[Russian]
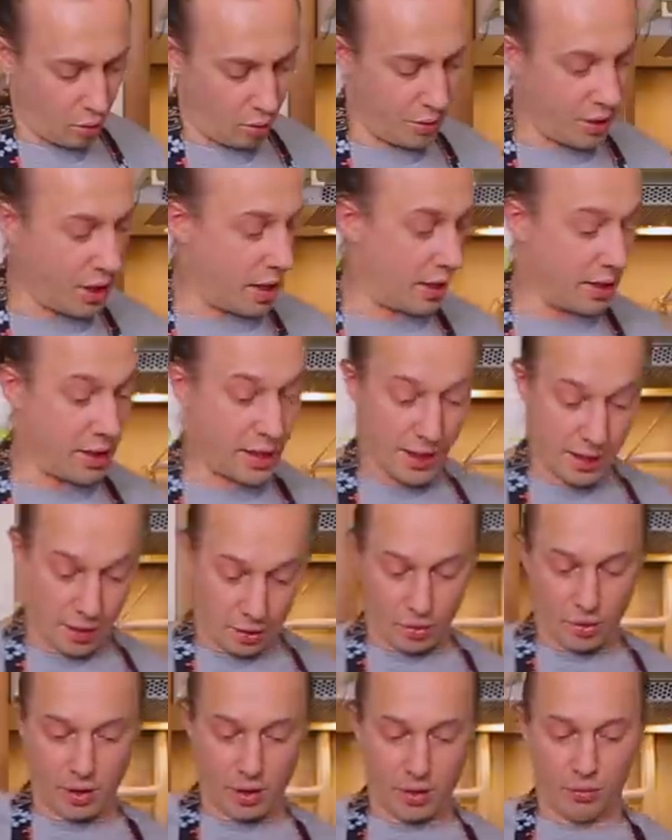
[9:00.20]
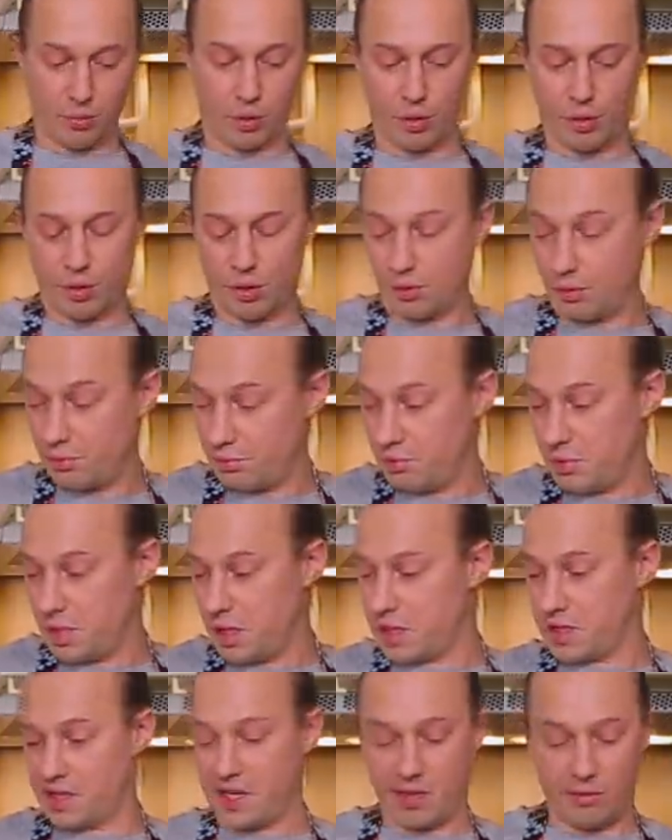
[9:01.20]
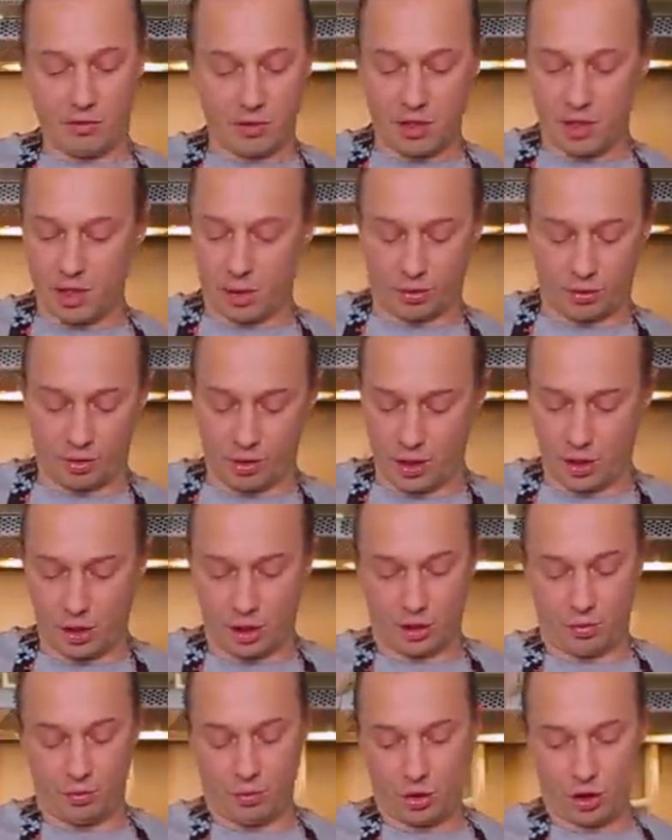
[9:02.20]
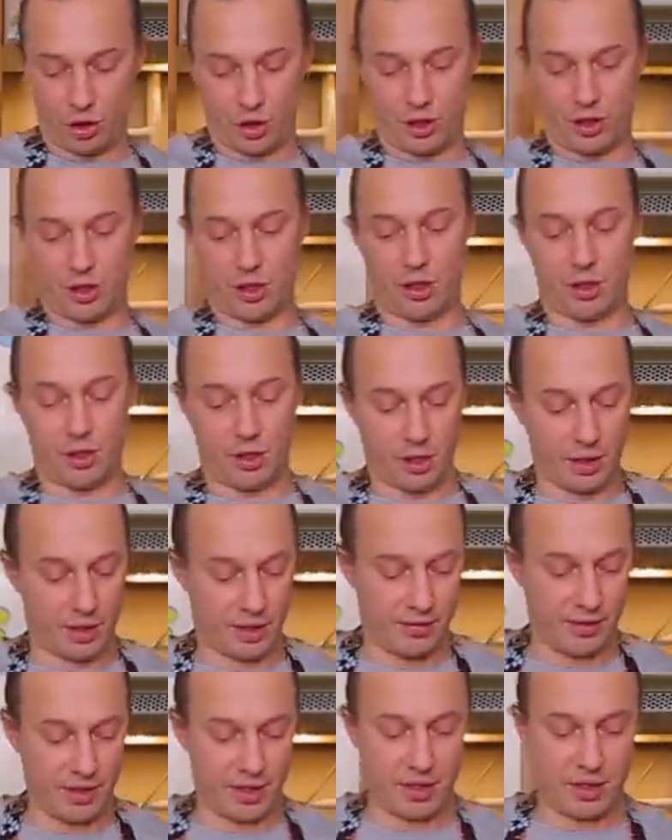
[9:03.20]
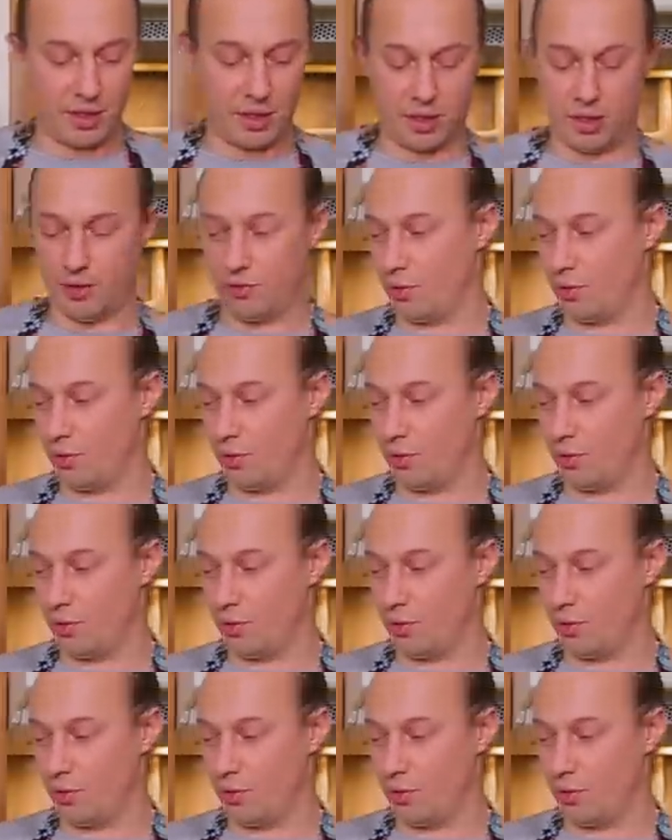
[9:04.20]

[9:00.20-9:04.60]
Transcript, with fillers: У меня есть куриный бульон. Если его нету, значит, можете развести